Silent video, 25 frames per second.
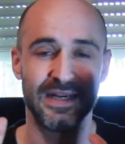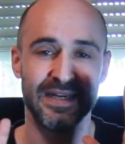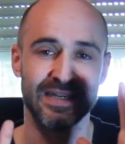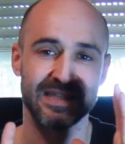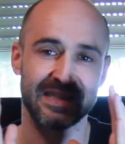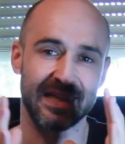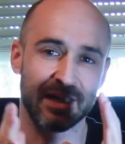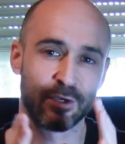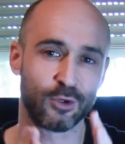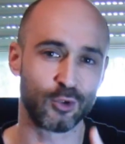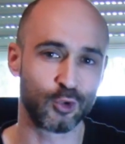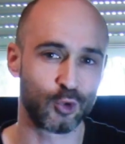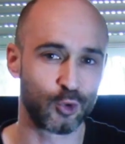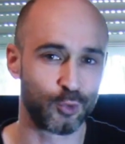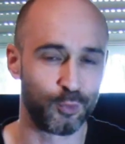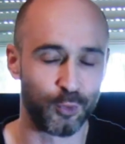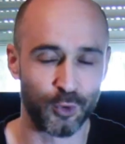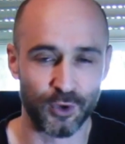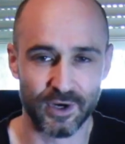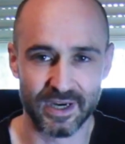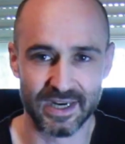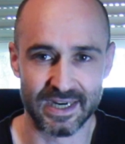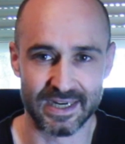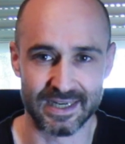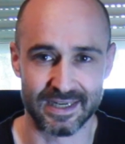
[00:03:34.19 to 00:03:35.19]
está con su
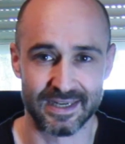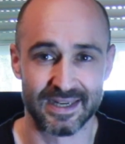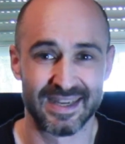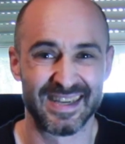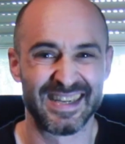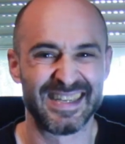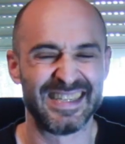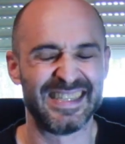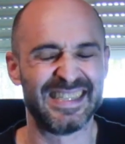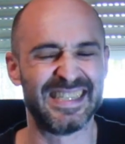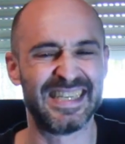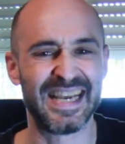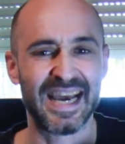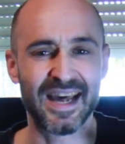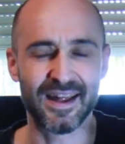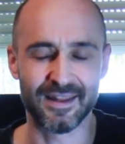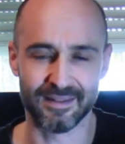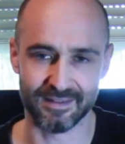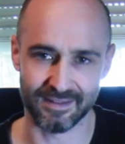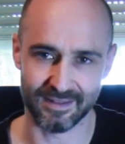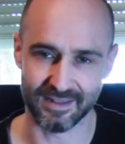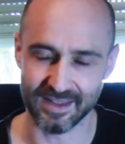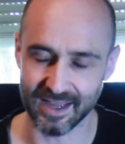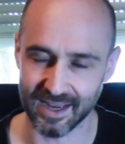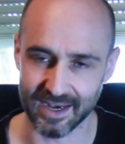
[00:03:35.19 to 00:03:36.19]
mujer, ya
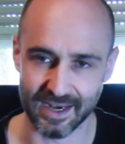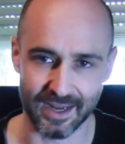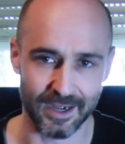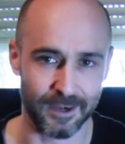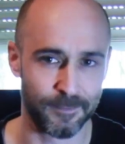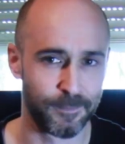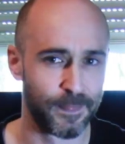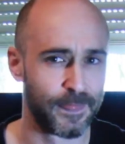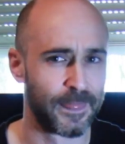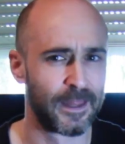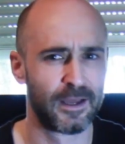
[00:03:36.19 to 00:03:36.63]
anciana,